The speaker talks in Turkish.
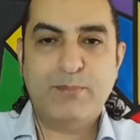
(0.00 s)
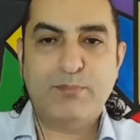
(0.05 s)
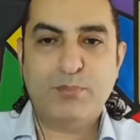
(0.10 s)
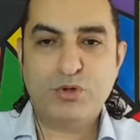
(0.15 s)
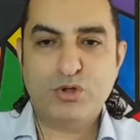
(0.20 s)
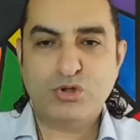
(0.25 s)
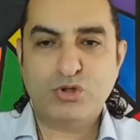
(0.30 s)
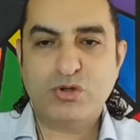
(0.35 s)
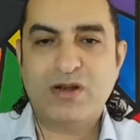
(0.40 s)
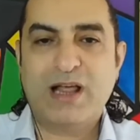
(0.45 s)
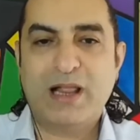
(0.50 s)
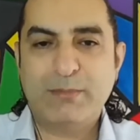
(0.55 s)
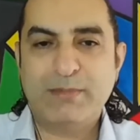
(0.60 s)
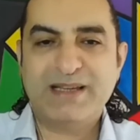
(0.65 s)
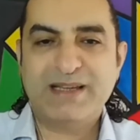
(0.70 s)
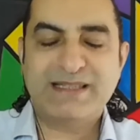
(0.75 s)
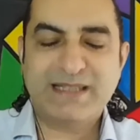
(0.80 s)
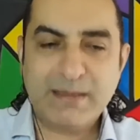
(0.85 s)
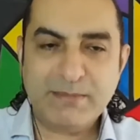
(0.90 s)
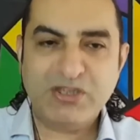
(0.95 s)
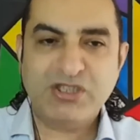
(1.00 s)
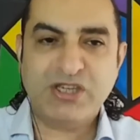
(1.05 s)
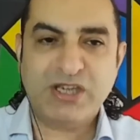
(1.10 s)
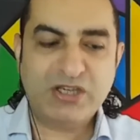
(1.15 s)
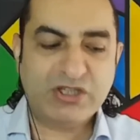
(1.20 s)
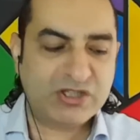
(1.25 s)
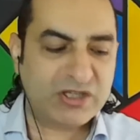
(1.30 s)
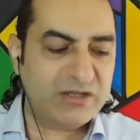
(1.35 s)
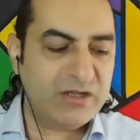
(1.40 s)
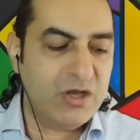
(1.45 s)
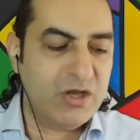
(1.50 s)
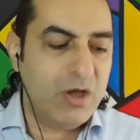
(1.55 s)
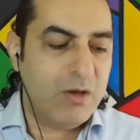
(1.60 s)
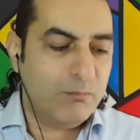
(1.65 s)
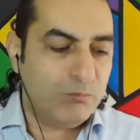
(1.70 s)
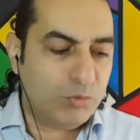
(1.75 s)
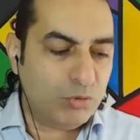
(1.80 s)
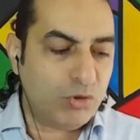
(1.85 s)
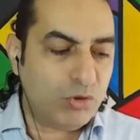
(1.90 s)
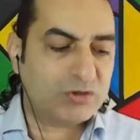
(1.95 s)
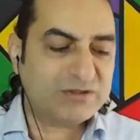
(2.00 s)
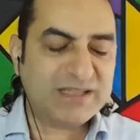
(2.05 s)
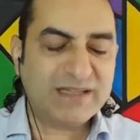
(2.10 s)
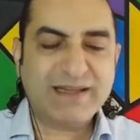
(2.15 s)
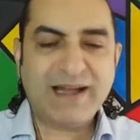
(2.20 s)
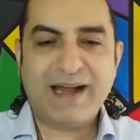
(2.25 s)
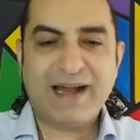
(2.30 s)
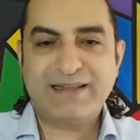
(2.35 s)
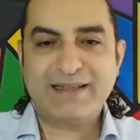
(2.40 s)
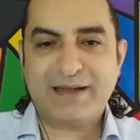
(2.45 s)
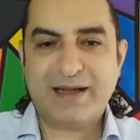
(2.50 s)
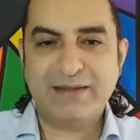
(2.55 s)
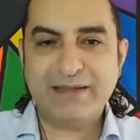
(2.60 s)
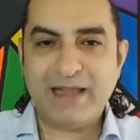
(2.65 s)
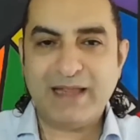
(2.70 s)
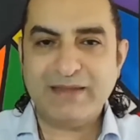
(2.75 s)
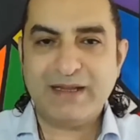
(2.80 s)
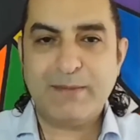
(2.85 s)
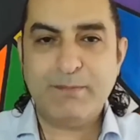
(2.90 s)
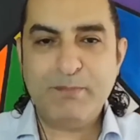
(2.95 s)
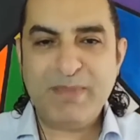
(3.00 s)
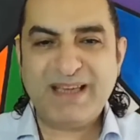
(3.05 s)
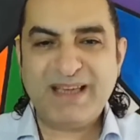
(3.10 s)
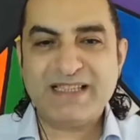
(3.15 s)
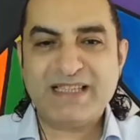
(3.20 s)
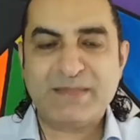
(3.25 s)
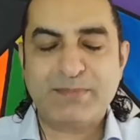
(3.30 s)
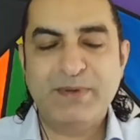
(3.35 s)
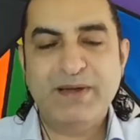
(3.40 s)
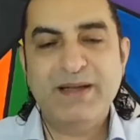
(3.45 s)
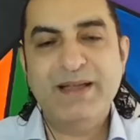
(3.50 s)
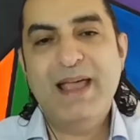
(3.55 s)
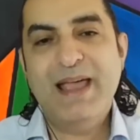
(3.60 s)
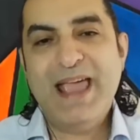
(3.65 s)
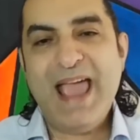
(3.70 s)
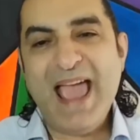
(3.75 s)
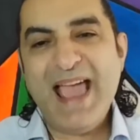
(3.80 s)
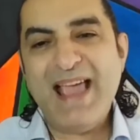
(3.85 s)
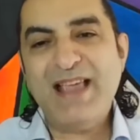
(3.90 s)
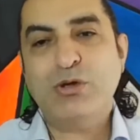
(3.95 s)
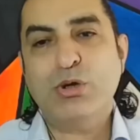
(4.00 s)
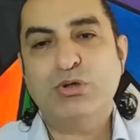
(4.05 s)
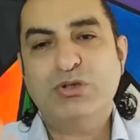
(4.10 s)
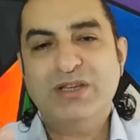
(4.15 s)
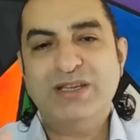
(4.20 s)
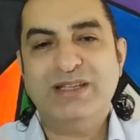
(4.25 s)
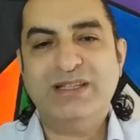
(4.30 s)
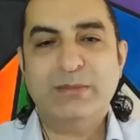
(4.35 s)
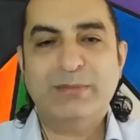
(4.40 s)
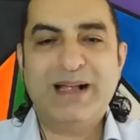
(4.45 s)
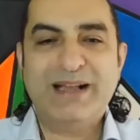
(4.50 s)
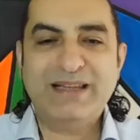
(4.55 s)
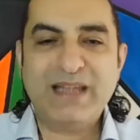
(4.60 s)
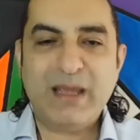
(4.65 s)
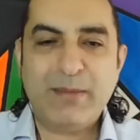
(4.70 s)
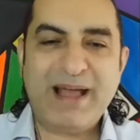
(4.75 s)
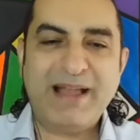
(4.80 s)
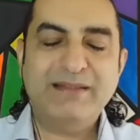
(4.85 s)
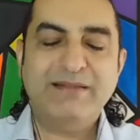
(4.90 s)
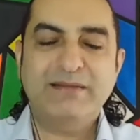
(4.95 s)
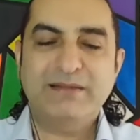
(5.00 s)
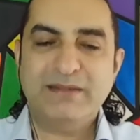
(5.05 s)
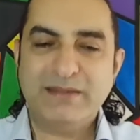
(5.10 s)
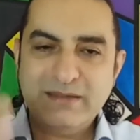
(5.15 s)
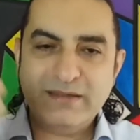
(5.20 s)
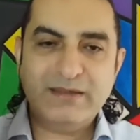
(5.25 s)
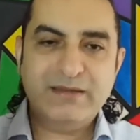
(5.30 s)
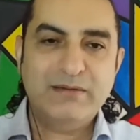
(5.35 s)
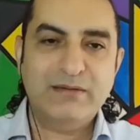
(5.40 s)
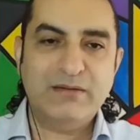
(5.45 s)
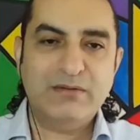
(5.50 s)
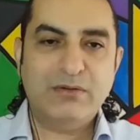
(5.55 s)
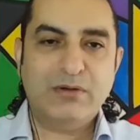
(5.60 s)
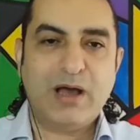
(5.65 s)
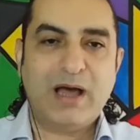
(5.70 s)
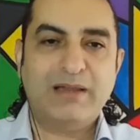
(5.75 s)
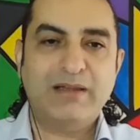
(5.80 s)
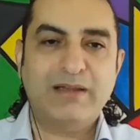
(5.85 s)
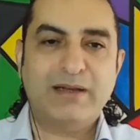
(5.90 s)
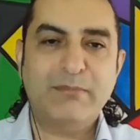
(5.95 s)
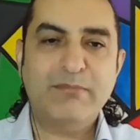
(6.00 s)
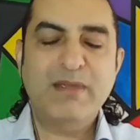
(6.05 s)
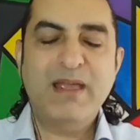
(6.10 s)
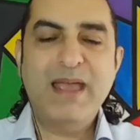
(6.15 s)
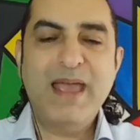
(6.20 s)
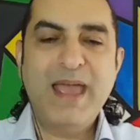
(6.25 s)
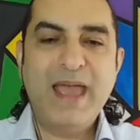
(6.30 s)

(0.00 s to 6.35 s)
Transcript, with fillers: pozisyon almak istemeyeceği için bu noktada artık alanların bir kısmı en kötü ihtimalde ben e, alırım.